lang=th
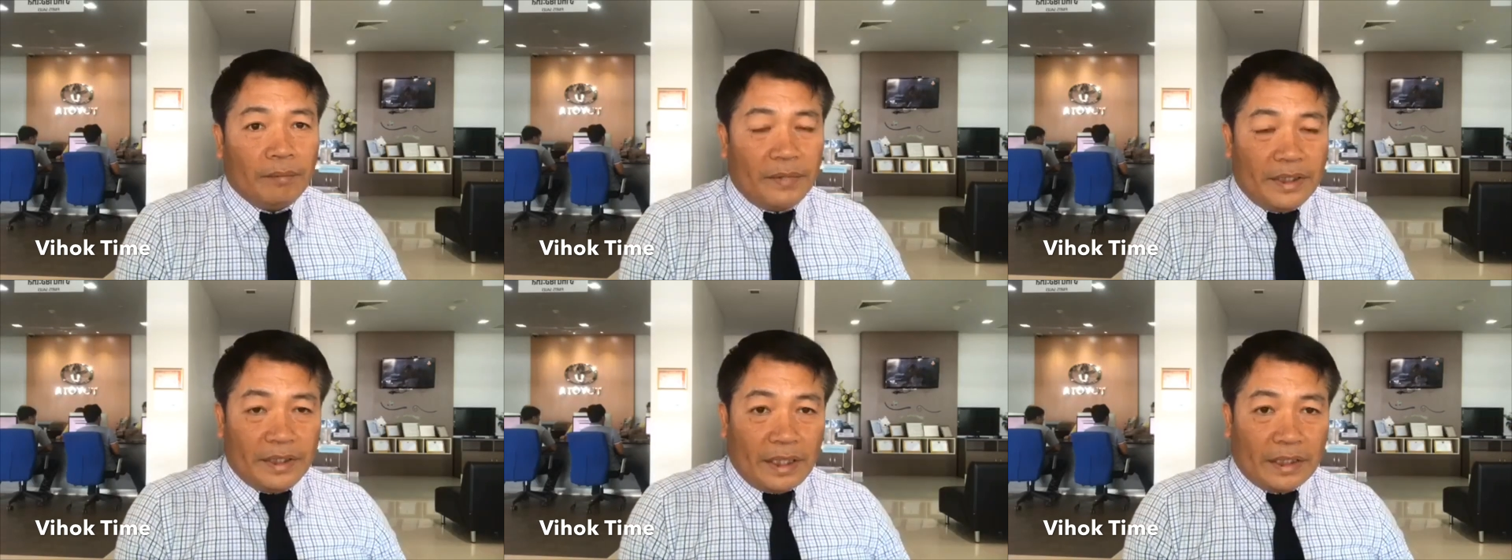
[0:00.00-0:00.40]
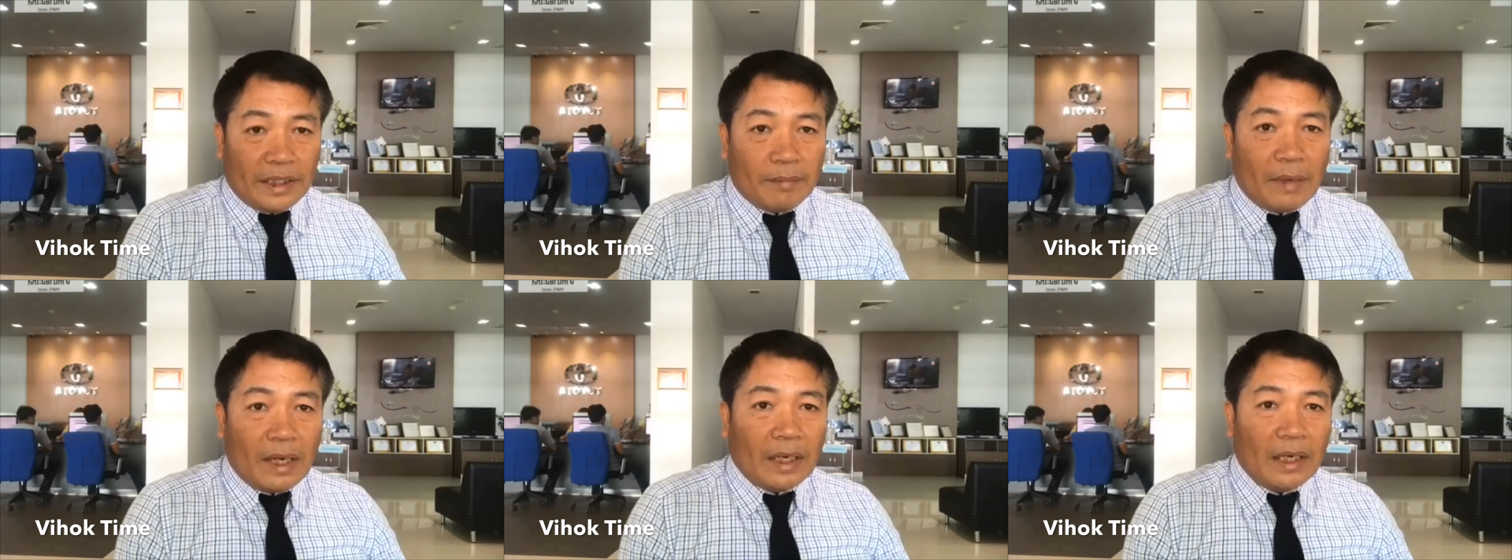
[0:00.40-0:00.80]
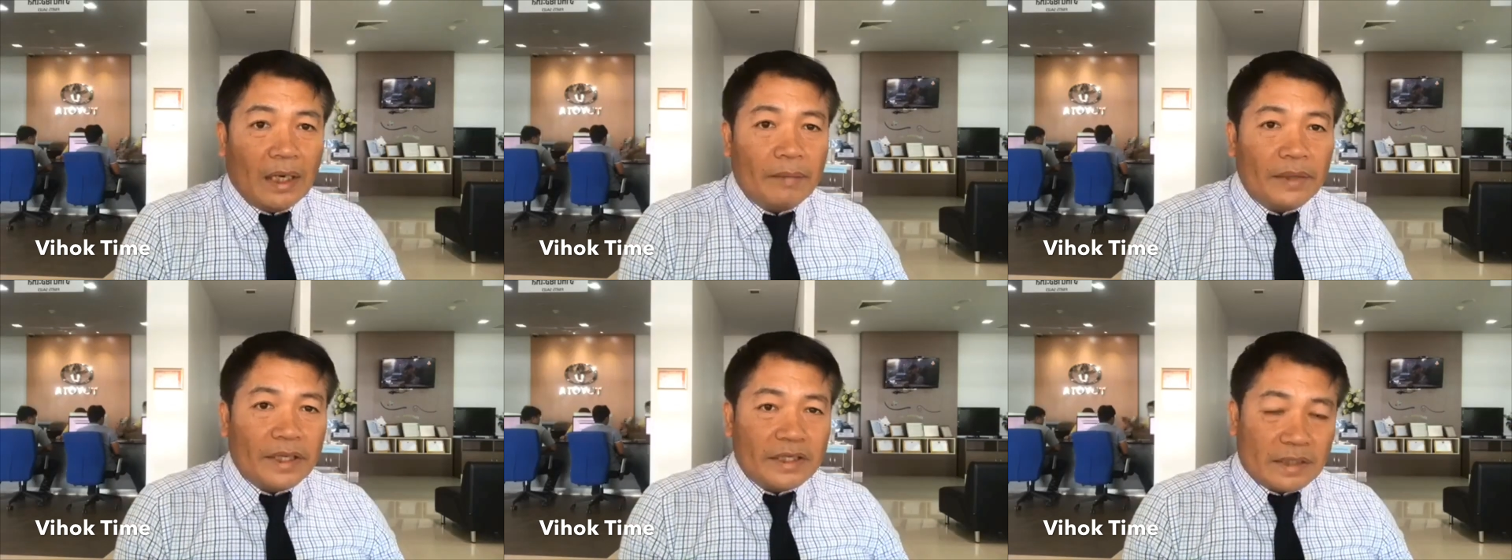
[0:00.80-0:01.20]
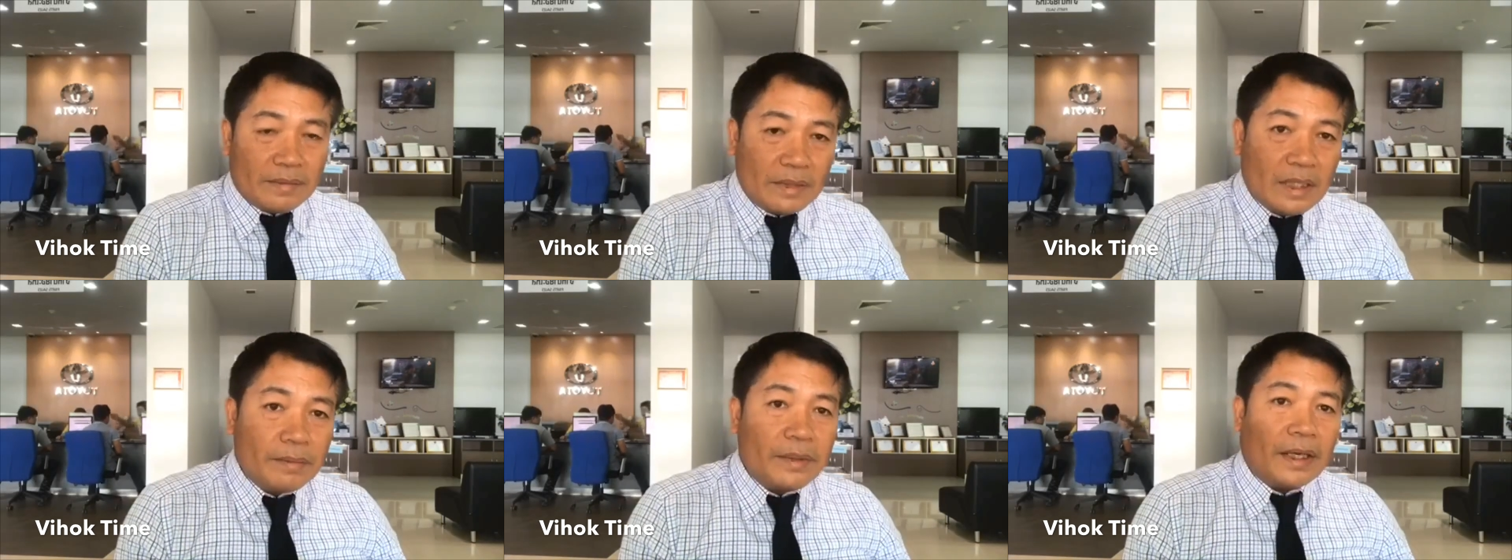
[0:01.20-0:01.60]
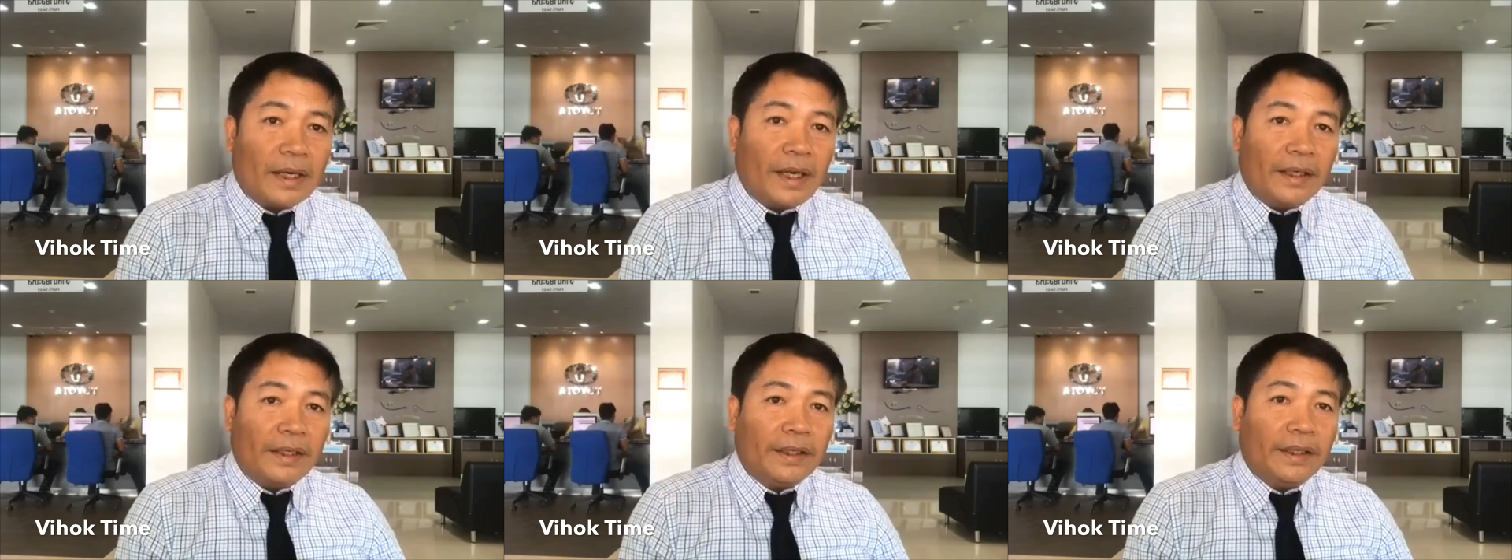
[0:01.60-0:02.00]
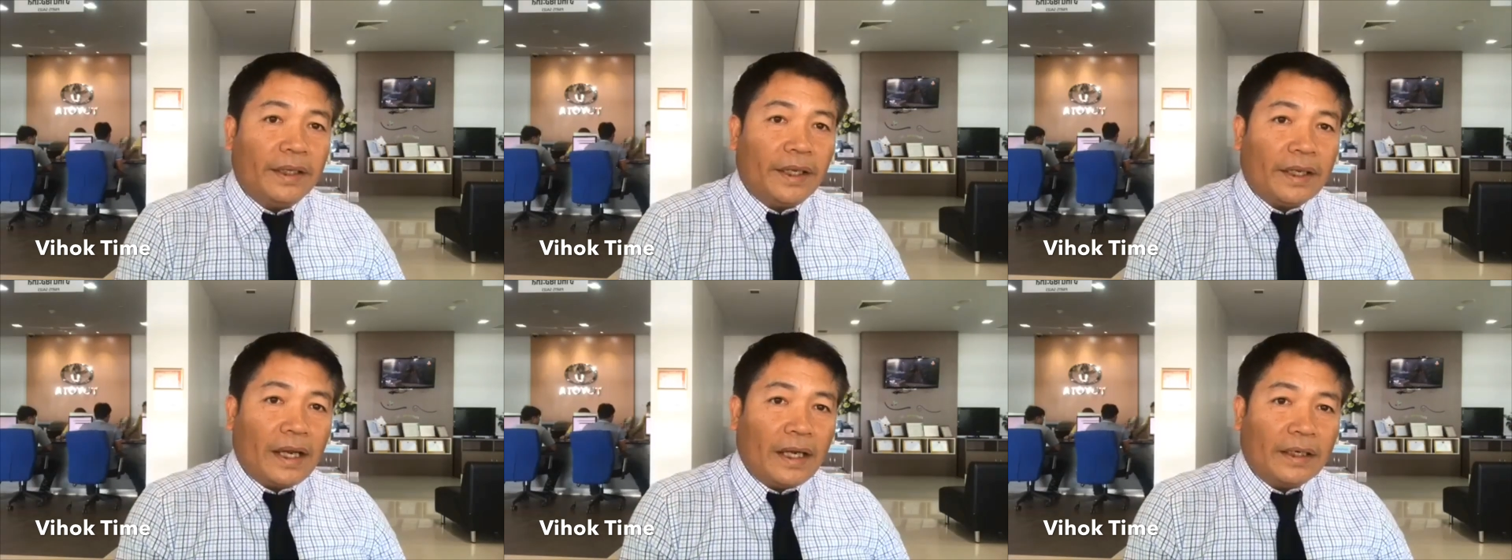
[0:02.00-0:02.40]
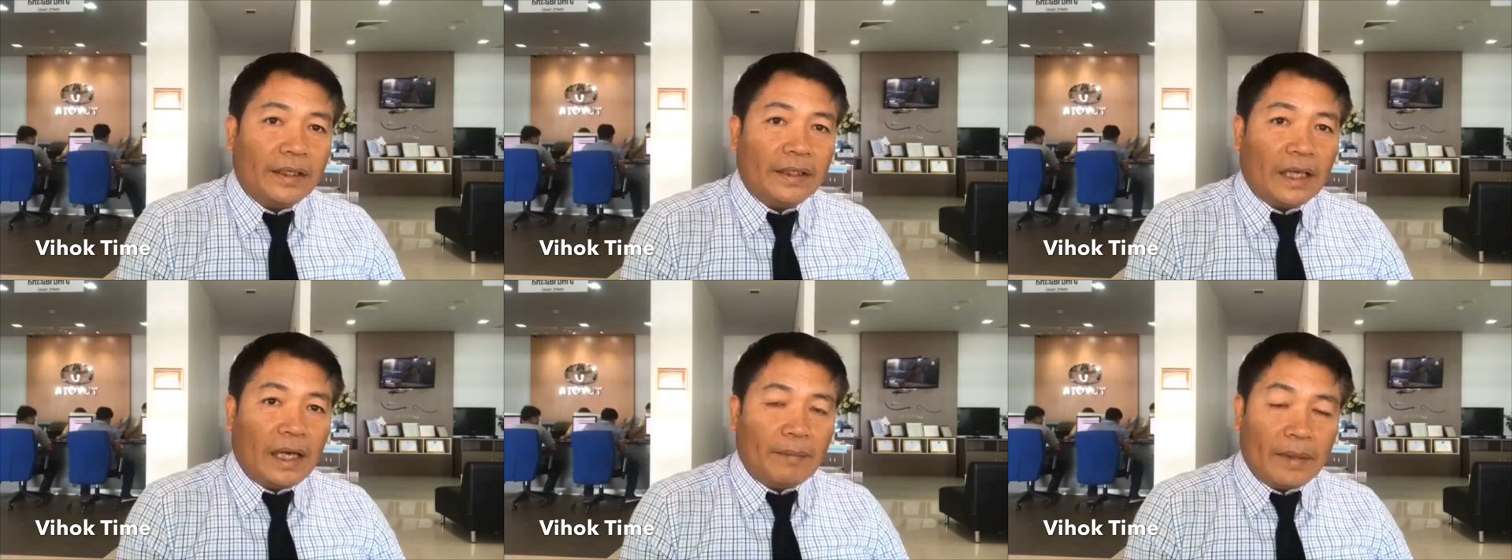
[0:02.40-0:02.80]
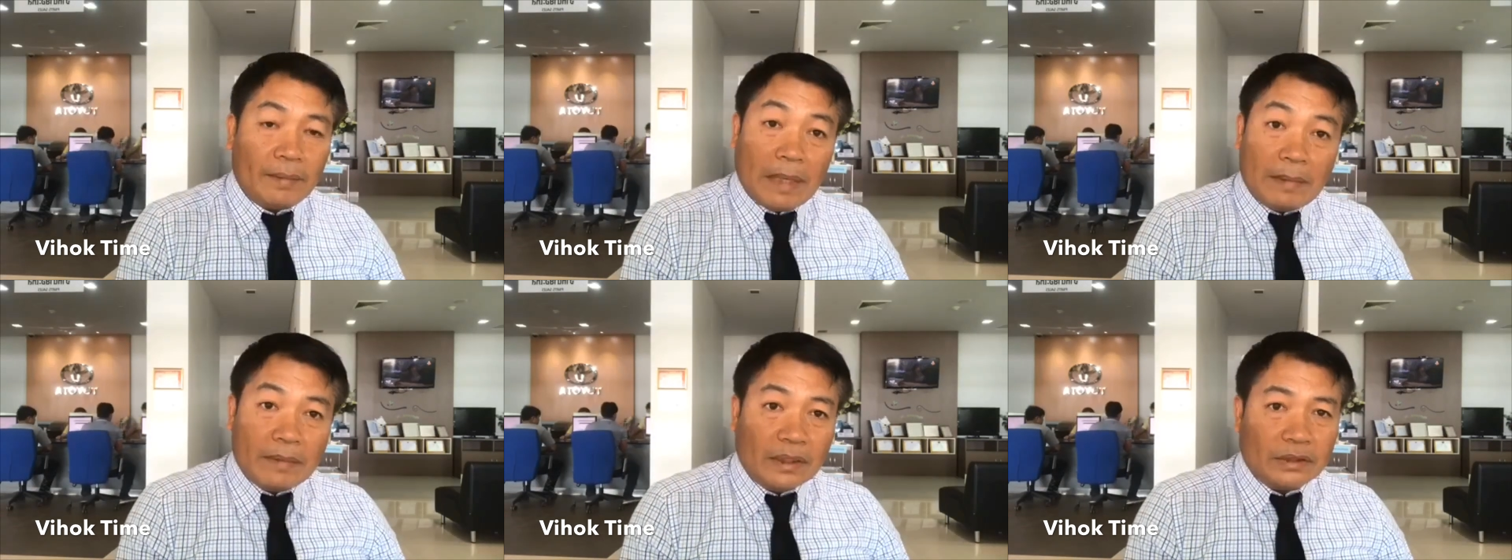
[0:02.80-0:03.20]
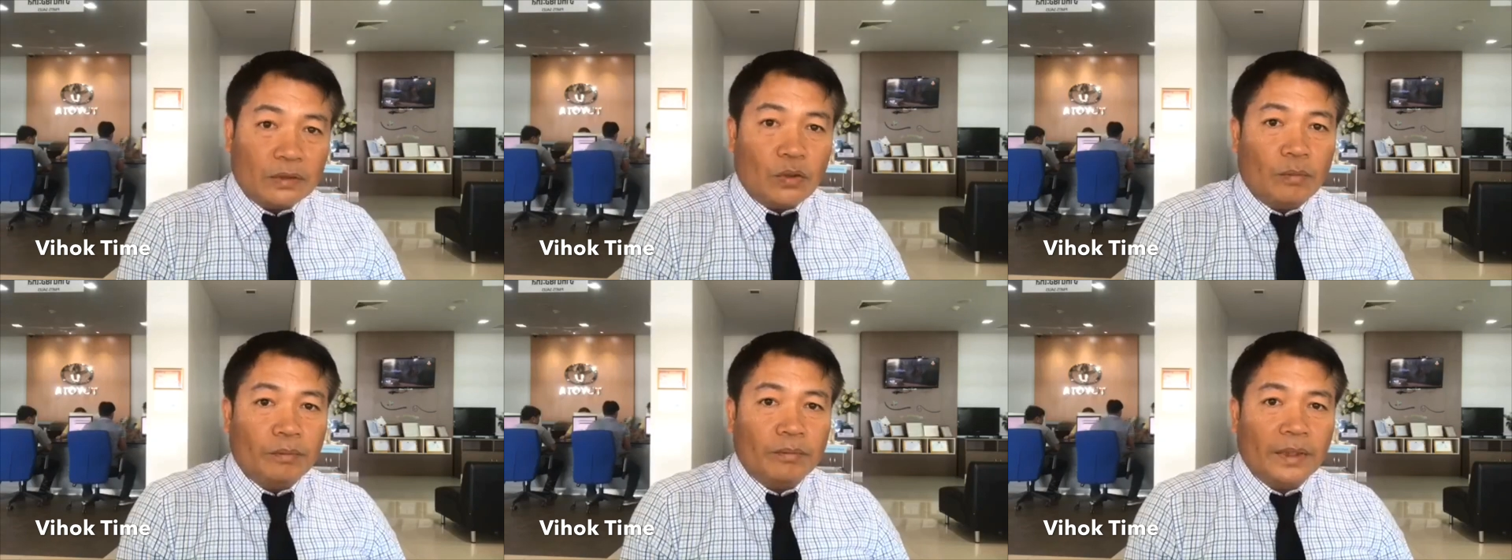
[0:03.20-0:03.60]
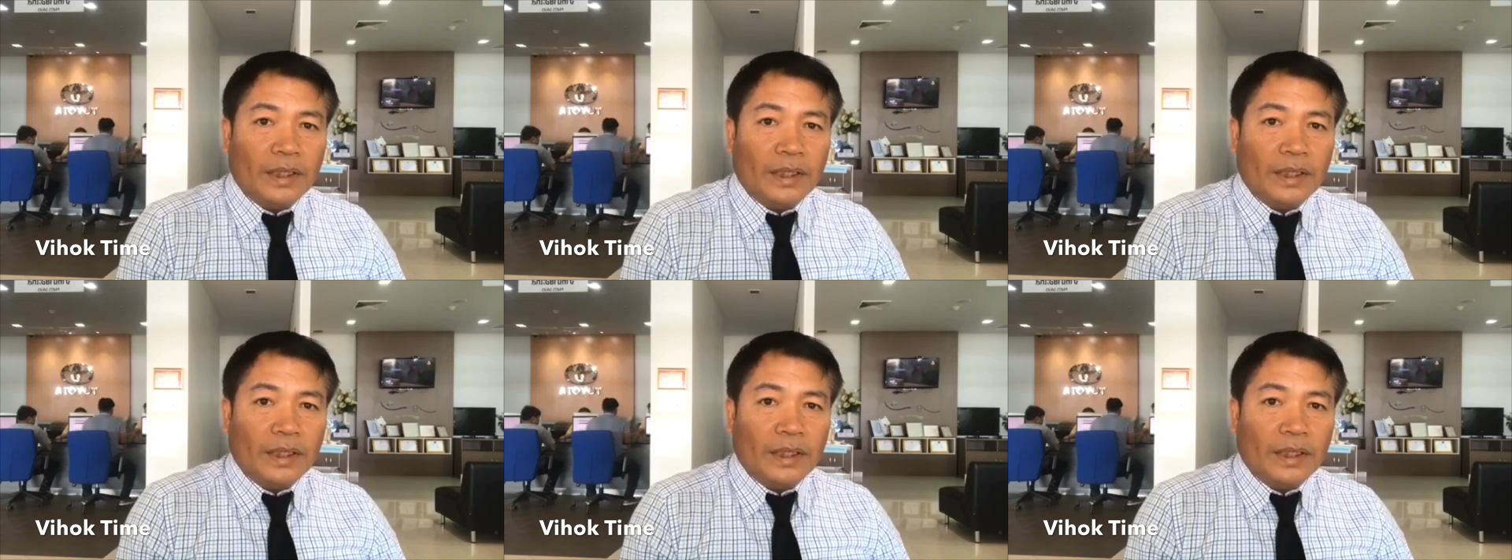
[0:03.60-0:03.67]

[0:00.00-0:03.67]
มีจรรยาบรรณและมีจิตสำนึกเพียงใดในการที่จะทำให้บ้านเมืองสงบ